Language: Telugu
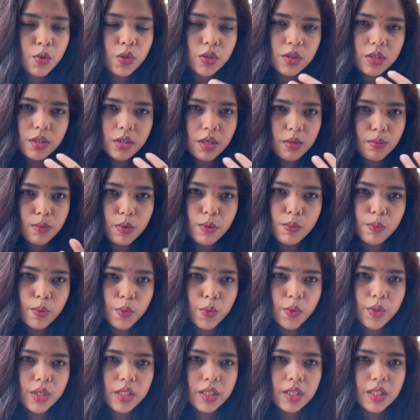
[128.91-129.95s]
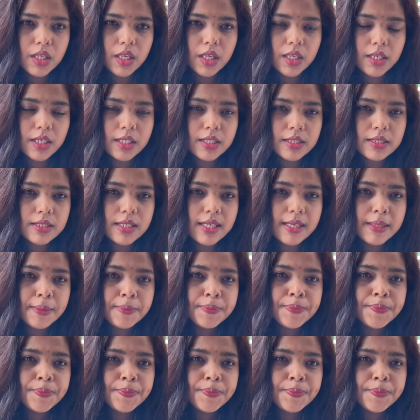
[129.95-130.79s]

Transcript: మొత్తం డబ్బులు పోయింది అనేసి